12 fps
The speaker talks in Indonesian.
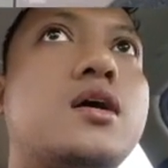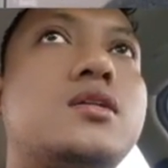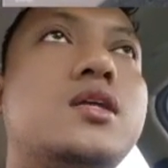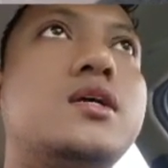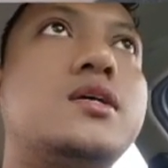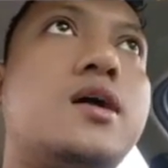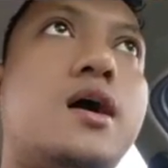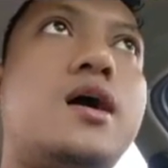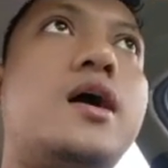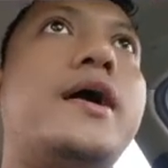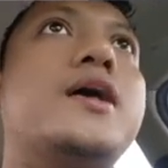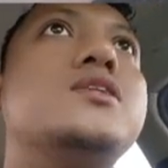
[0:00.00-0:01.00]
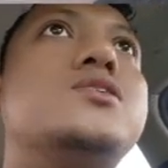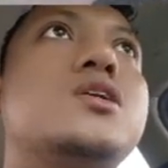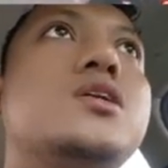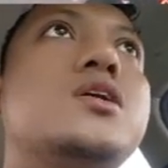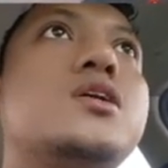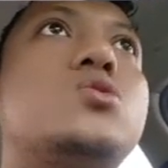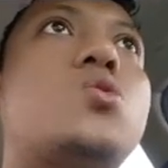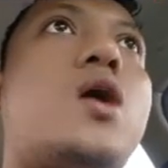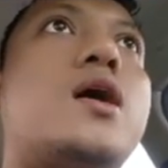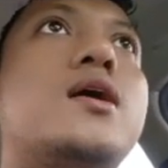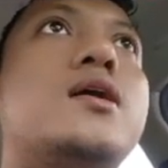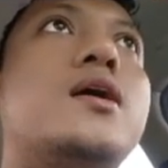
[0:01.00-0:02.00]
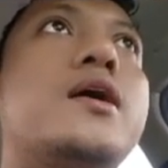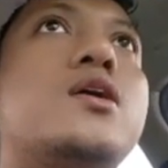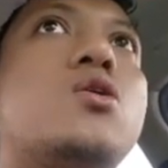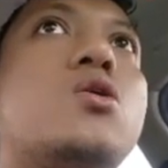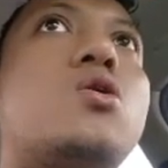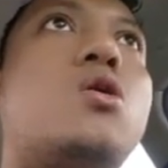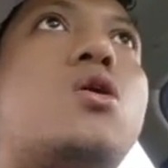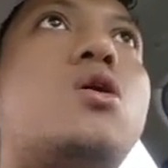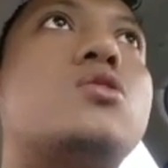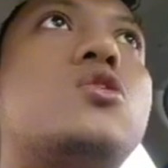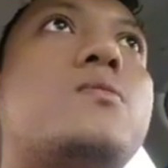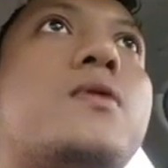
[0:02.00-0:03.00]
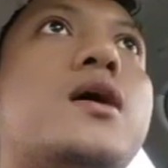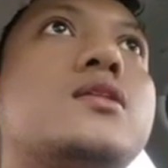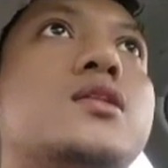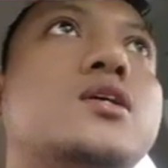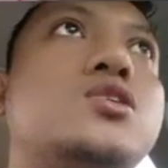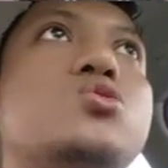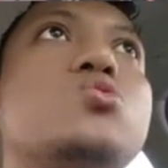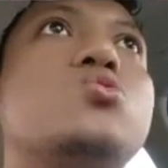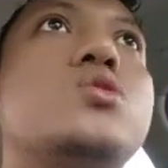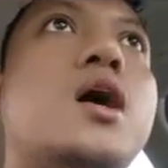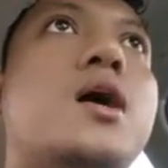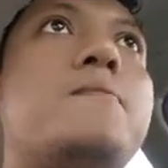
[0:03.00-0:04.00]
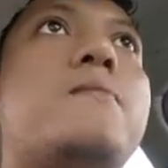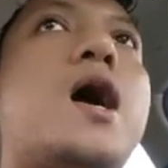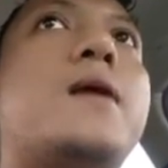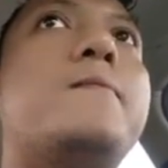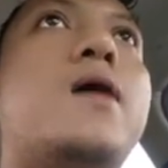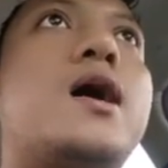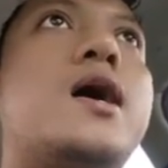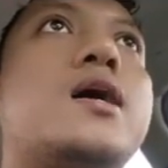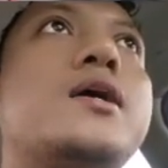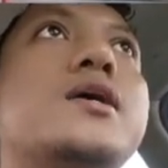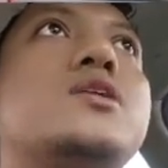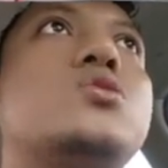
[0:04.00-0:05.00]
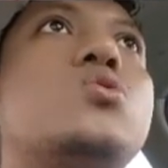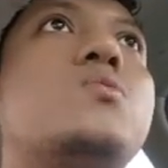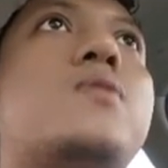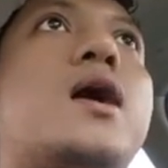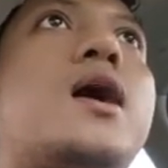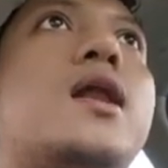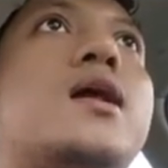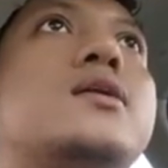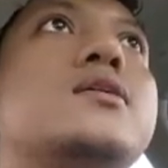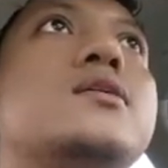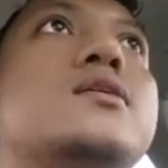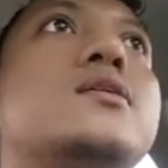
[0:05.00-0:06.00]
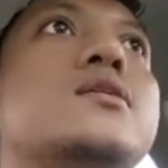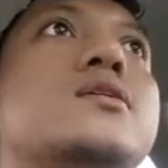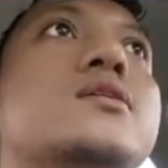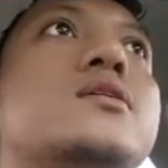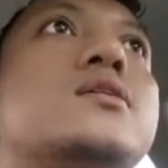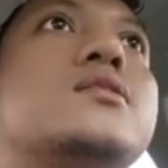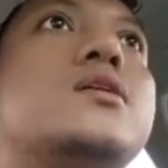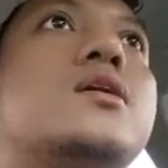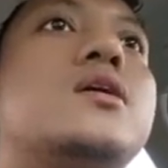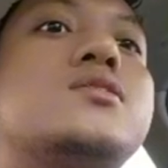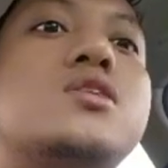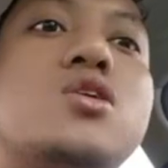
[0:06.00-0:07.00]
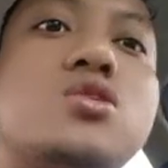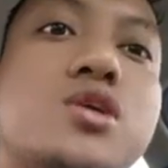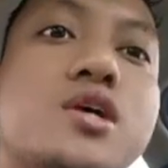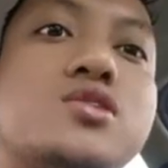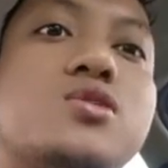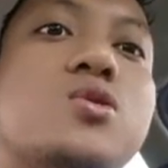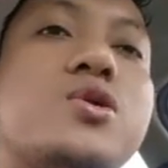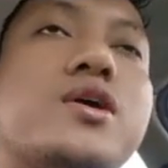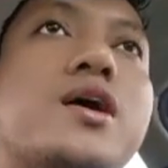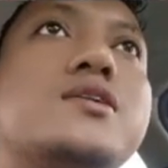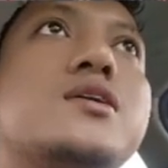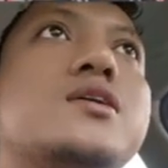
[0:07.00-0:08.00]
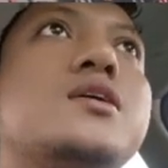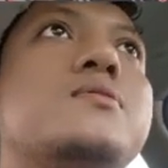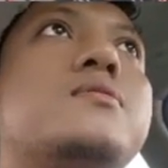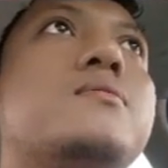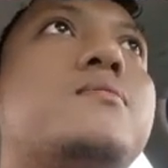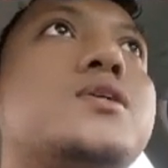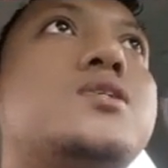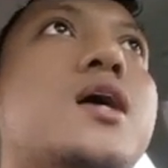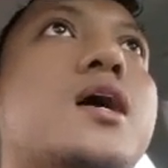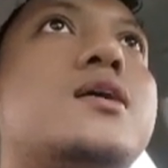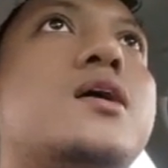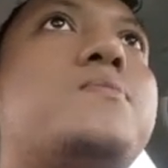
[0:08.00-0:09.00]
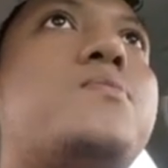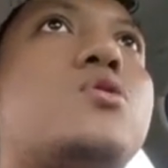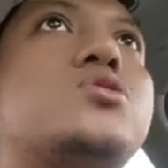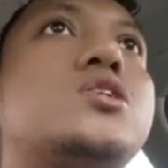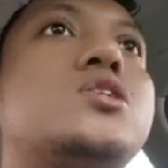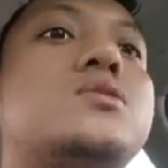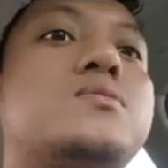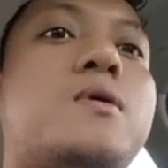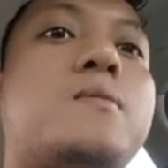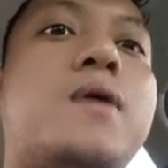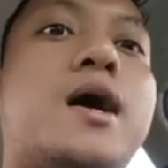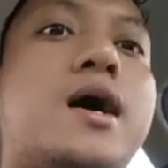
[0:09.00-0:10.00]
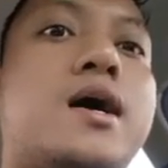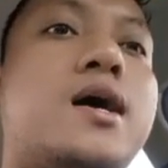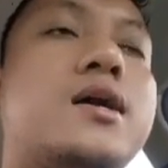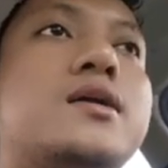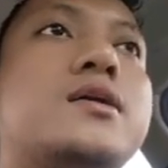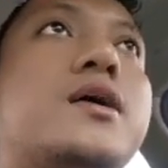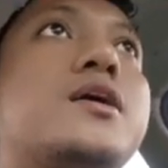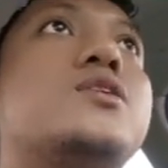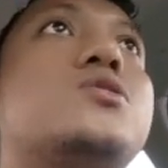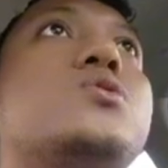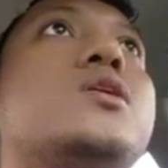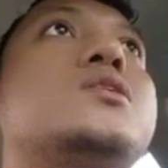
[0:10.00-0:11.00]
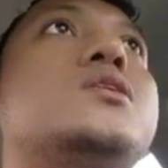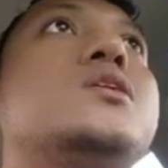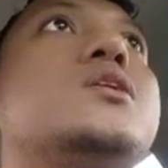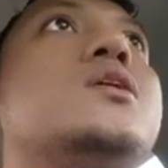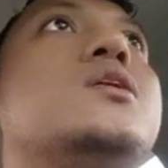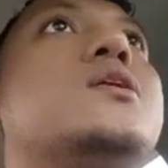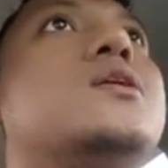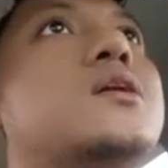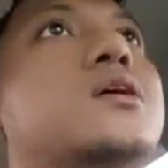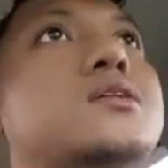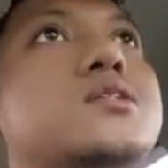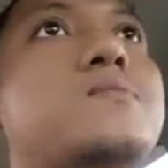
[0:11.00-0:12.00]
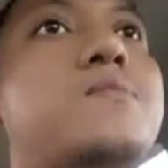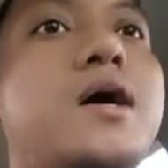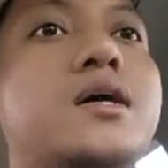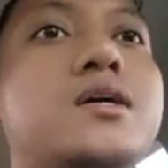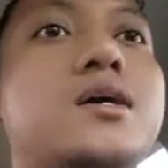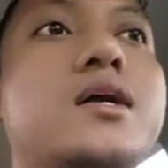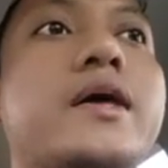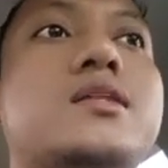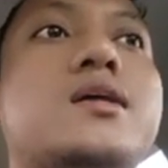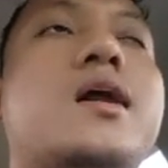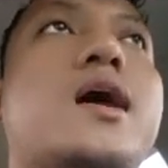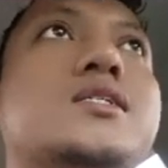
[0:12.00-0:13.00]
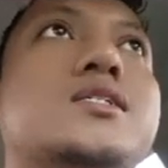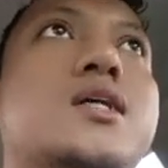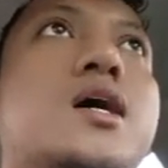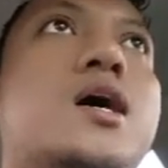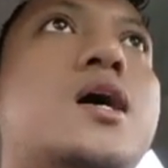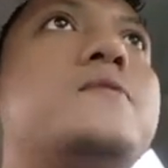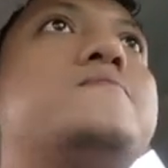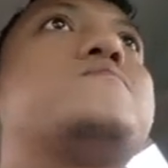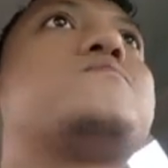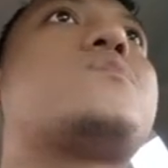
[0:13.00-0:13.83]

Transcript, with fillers: ketika engine itu ada daya dorong, otomatis juga bahan bakar itu bakalan tersedot ya sedulur ya. Jadi masih ada proses pembakaran kayak gitu ya. Jadi sebaiknya netral aja.